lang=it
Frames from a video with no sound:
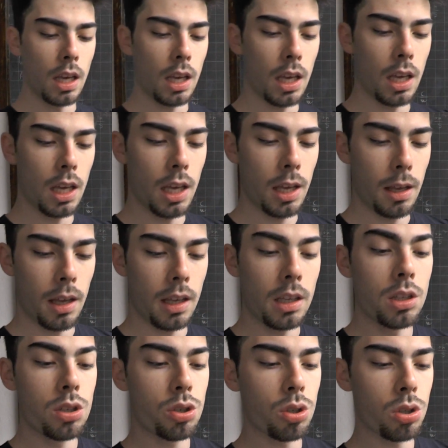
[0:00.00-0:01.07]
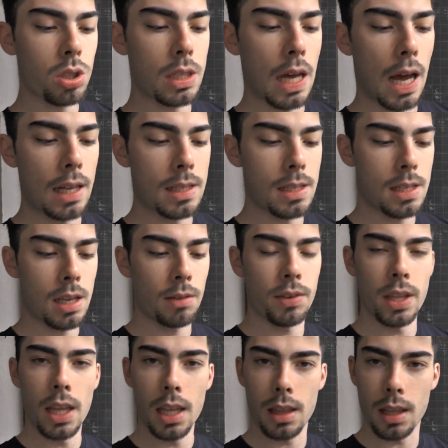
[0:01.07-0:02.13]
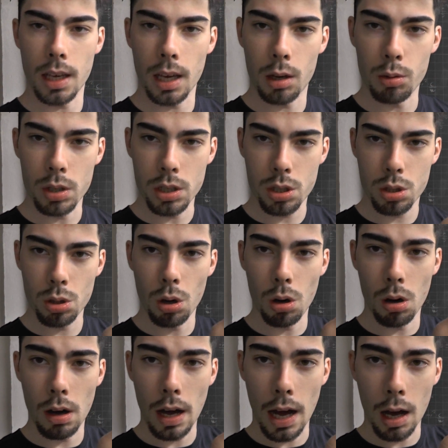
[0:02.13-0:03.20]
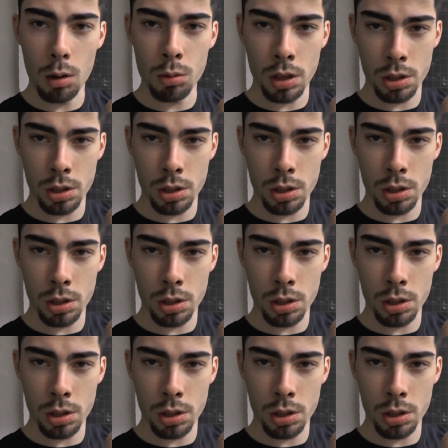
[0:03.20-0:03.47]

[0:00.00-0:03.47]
e in sostanza vedete che questo ha una